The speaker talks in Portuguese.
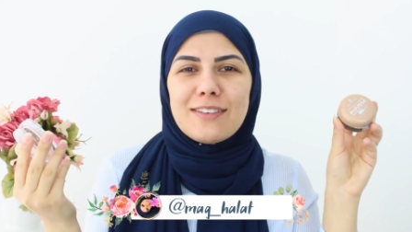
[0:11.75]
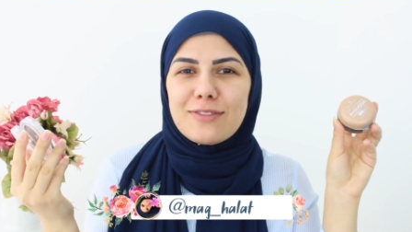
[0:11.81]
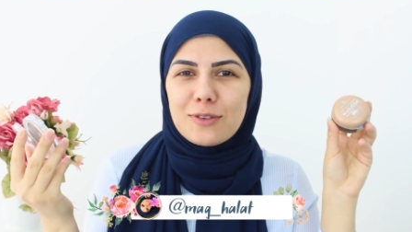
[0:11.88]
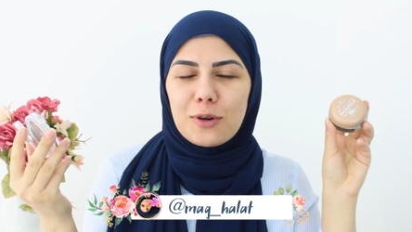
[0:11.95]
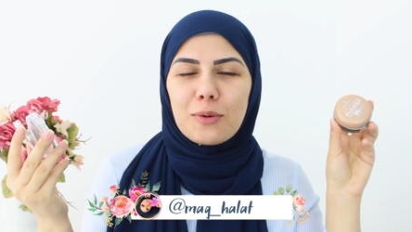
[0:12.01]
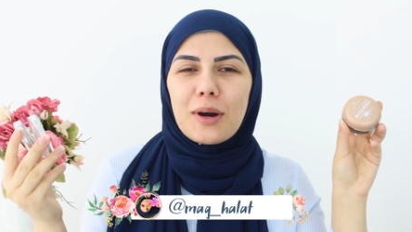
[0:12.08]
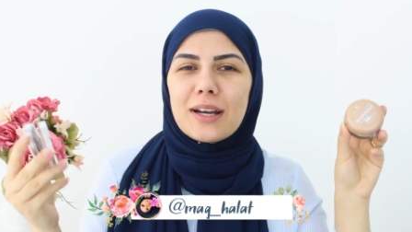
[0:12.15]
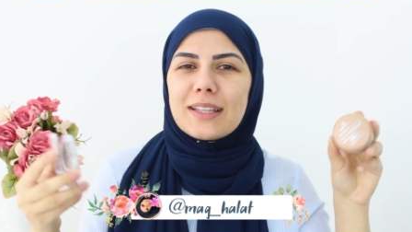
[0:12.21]
e
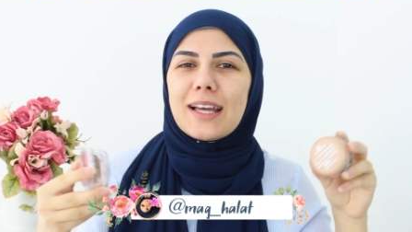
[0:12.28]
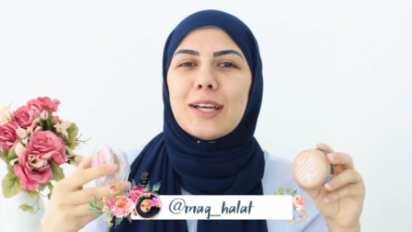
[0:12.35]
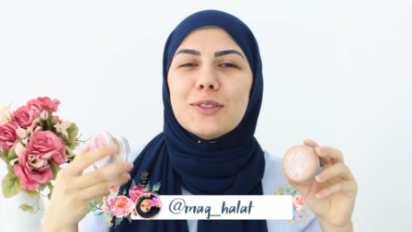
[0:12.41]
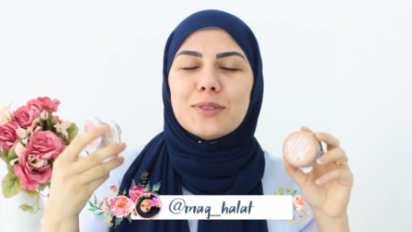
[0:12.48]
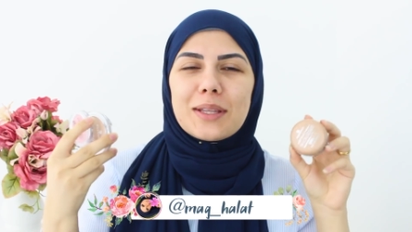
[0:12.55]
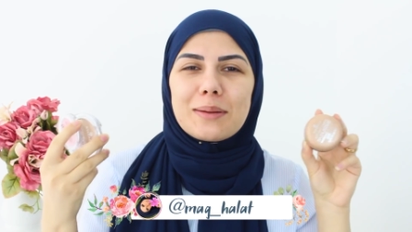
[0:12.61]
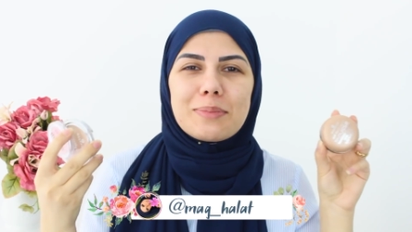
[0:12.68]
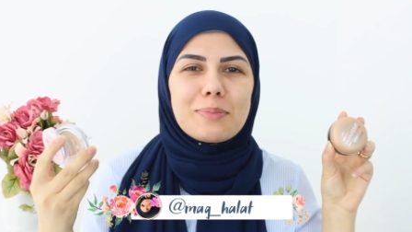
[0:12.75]
ficou
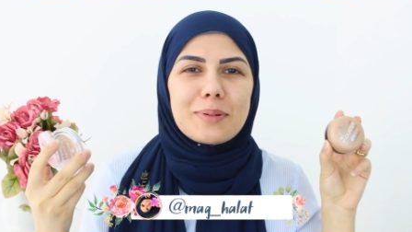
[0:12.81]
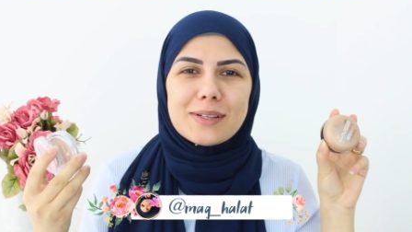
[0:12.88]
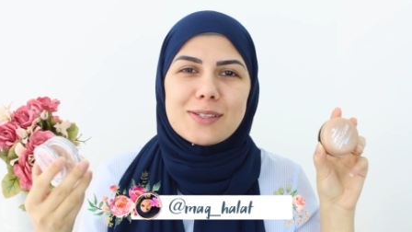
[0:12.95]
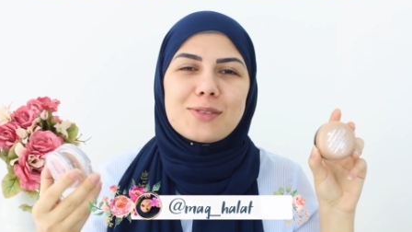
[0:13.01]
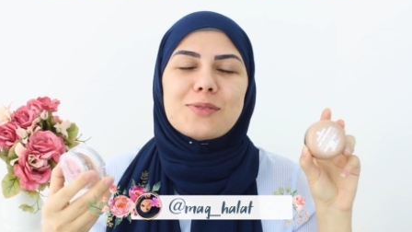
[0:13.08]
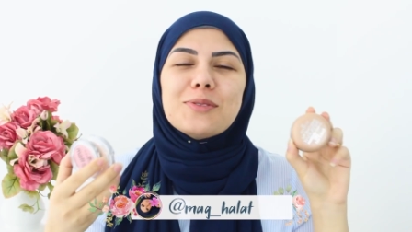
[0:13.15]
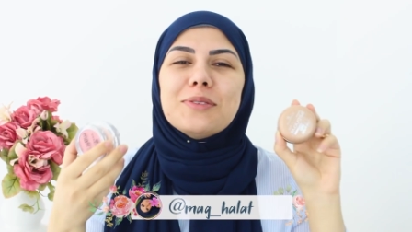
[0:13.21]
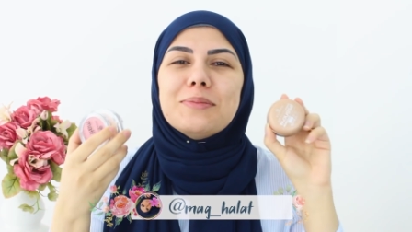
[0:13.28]
guardado, o tempo
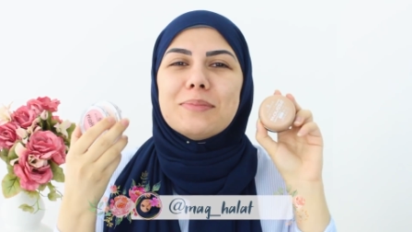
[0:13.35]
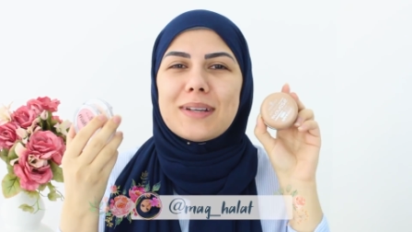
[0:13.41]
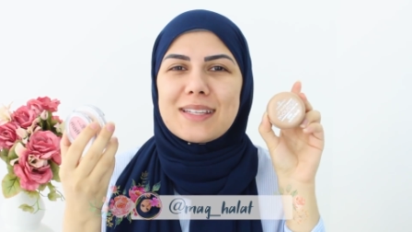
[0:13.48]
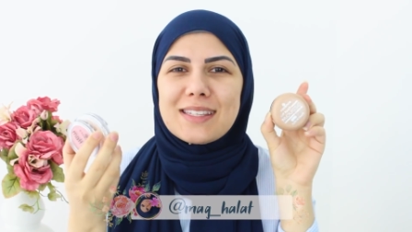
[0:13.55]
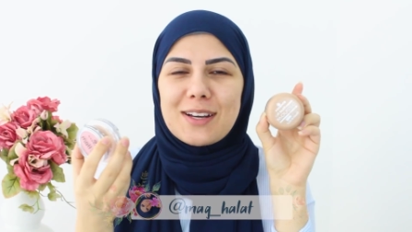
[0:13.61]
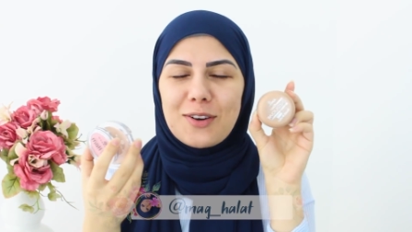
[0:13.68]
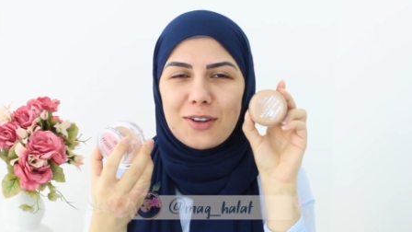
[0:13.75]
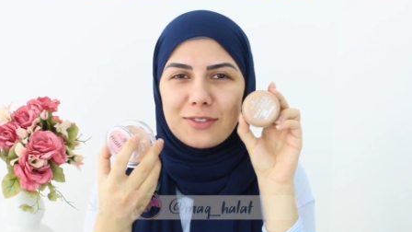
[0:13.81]
passou,
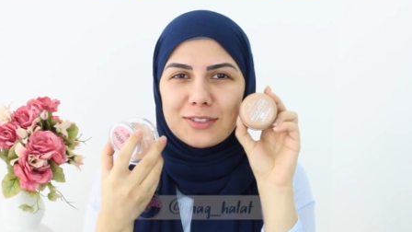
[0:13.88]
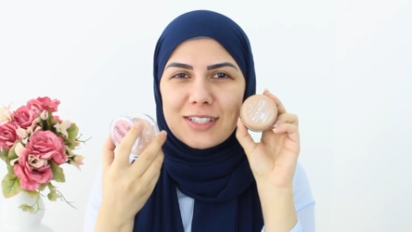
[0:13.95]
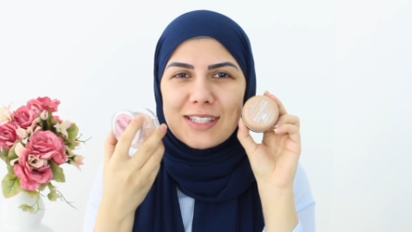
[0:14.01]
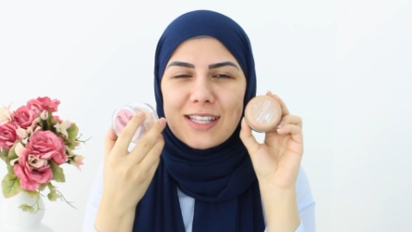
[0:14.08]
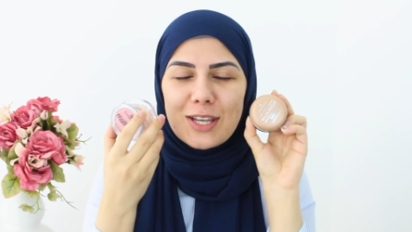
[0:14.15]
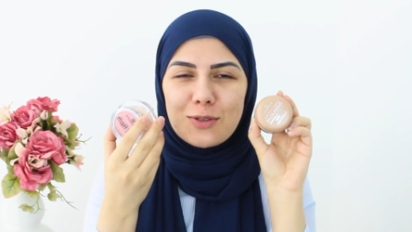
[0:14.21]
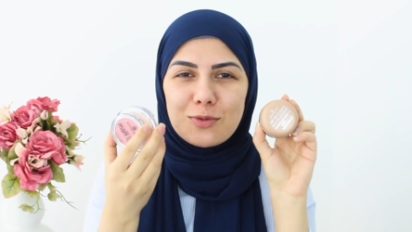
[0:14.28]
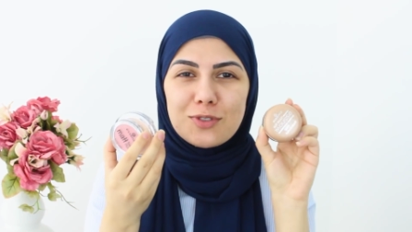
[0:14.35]
mas agora eu vou
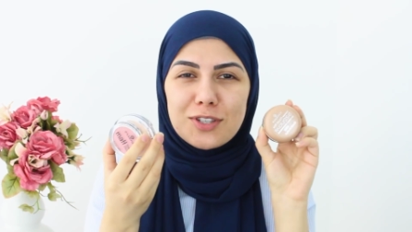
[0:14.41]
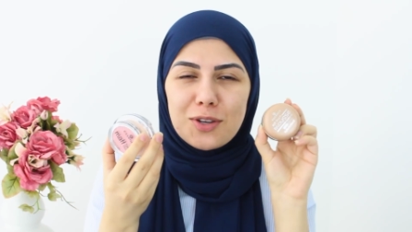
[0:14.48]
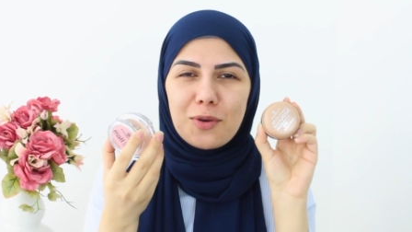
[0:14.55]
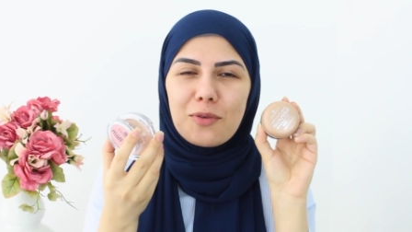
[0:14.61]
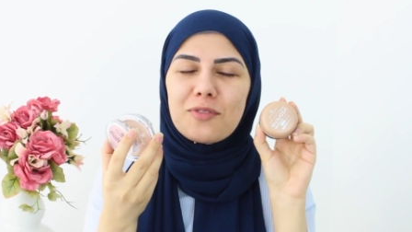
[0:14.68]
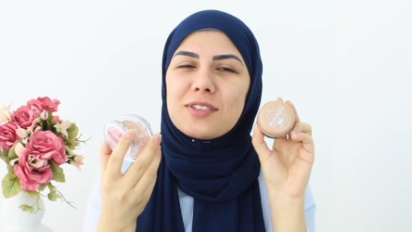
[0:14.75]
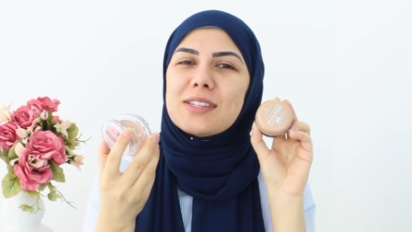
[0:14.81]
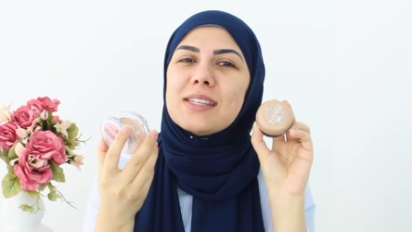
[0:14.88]
testar
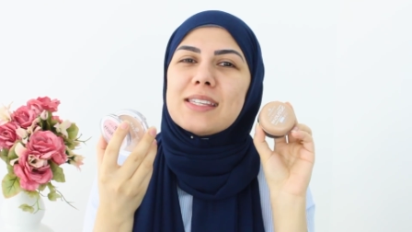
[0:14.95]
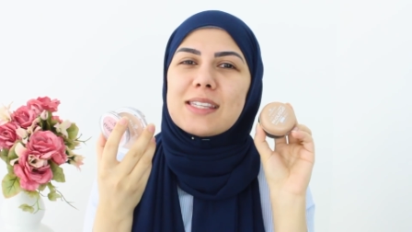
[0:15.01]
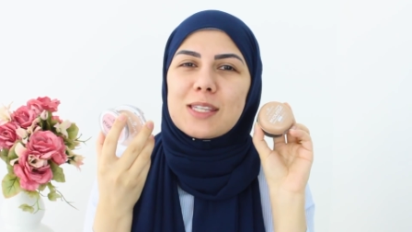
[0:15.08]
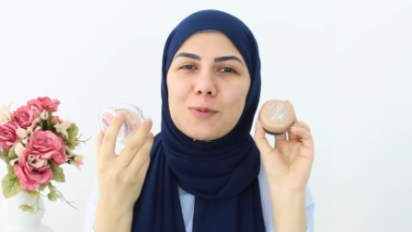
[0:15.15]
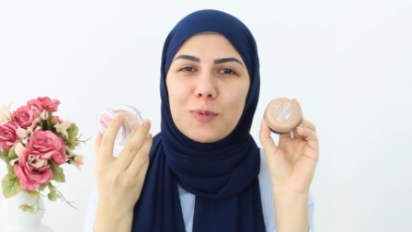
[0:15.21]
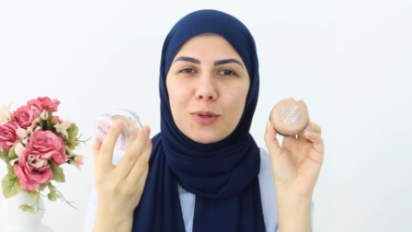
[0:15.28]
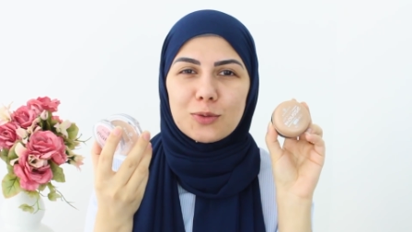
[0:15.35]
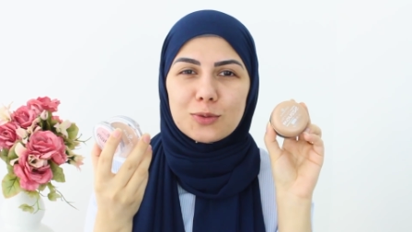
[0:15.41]
juntinho com vocês
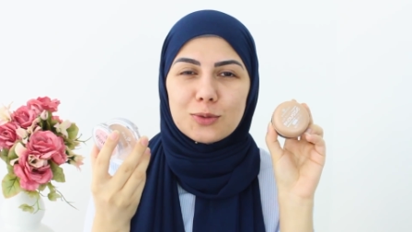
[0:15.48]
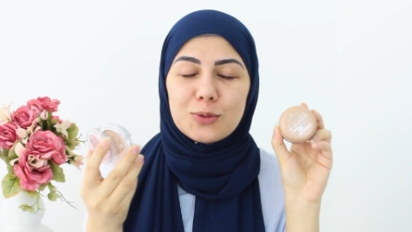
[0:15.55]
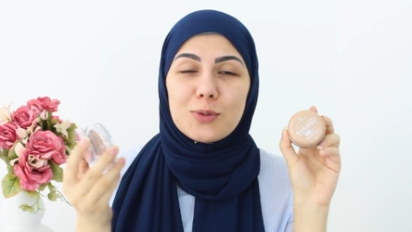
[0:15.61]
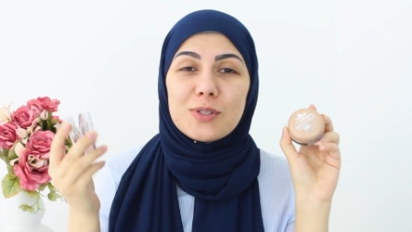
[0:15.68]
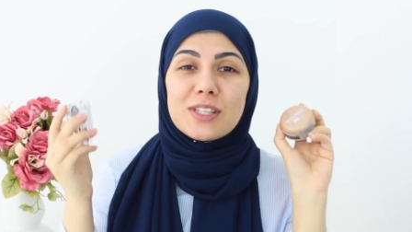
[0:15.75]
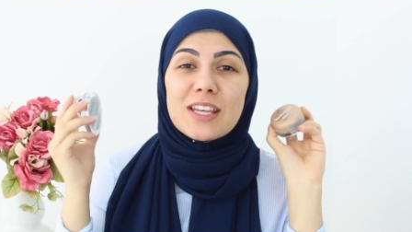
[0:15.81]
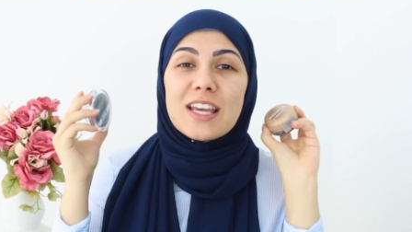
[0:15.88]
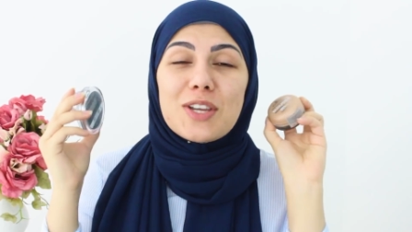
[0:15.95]
esses produtos.